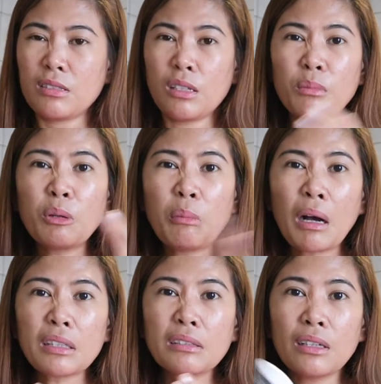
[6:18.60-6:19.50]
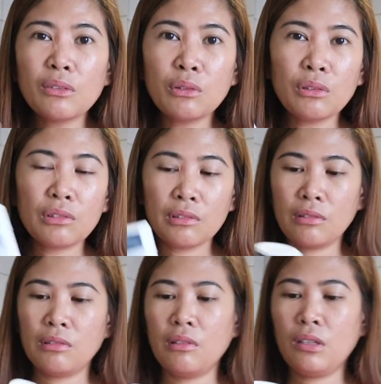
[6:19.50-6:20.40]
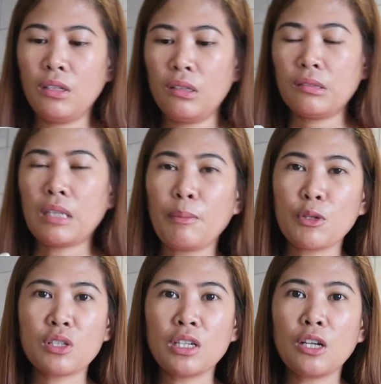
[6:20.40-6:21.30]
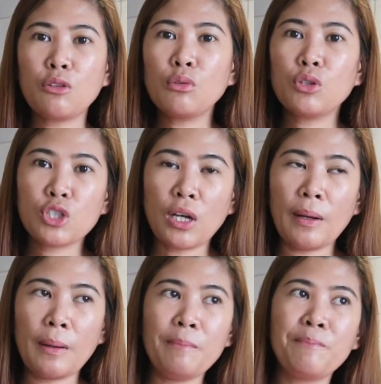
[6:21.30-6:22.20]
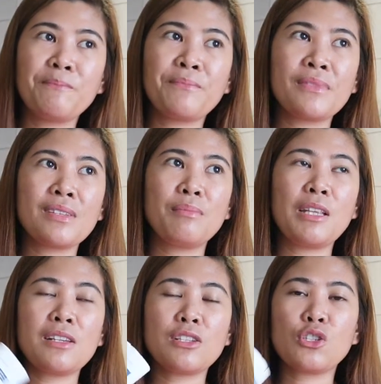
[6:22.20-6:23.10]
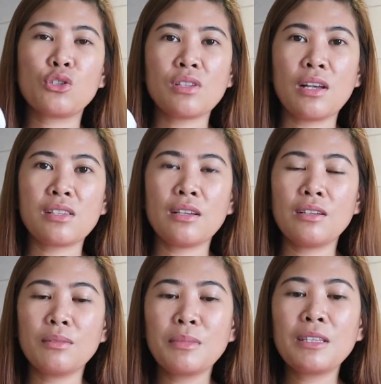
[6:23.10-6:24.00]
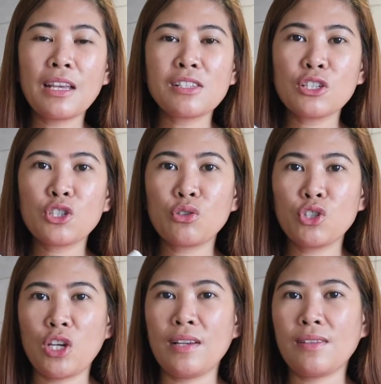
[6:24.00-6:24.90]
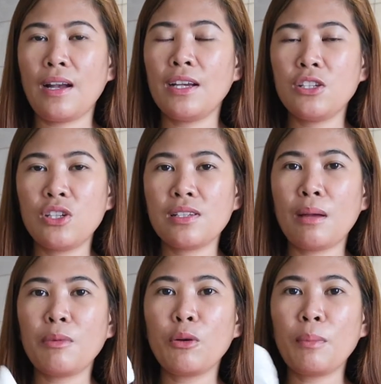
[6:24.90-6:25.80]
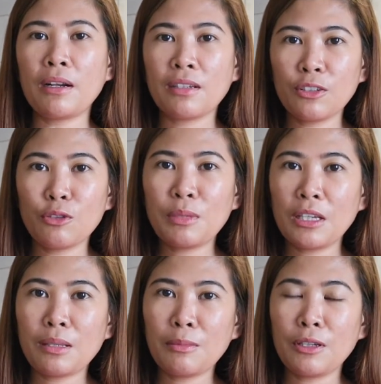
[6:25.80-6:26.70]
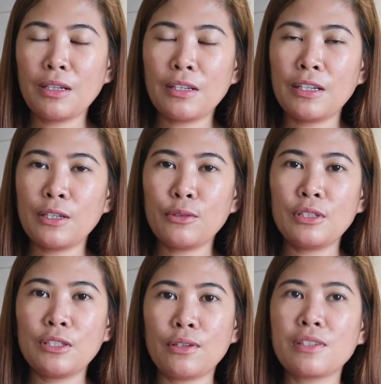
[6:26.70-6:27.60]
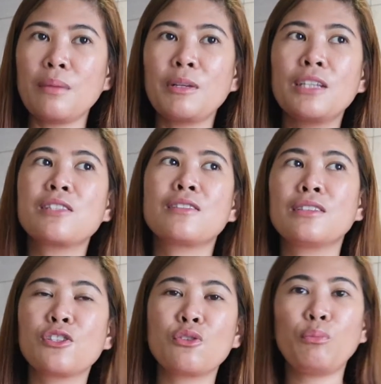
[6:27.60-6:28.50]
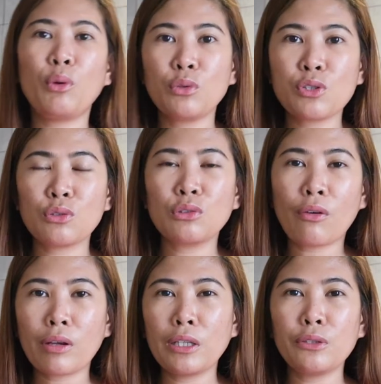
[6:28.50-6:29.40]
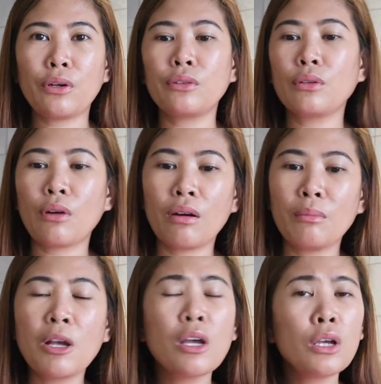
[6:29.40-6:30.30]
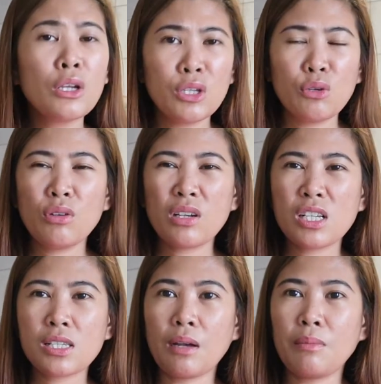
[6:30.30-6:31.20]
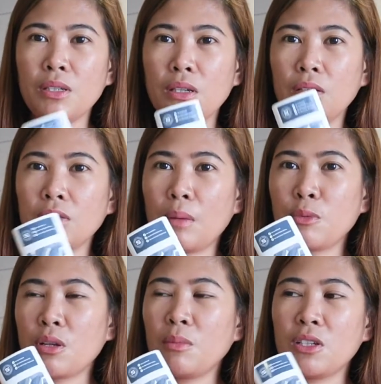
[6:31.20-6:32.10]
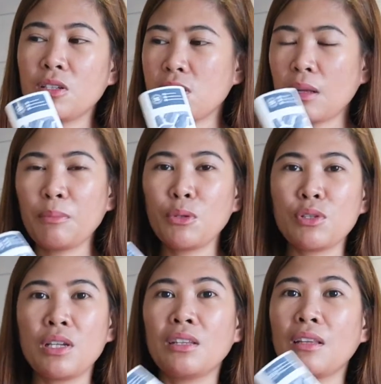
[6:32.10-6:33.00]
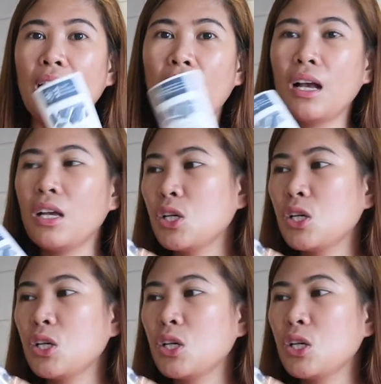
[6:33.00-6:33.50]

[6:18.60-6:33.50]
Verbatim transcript: sabi ko, bakit ganun? Tapos, tinanong ko siya, minessage ko, sa, minessage ko siya sa IG. Sabi ko, parang umiitim yung kilikili ko dito. Sabi niya, it's not supposed to darken your underarm. Yun lang ang sabi niya. Tapos sabi niya, stop using it na lang.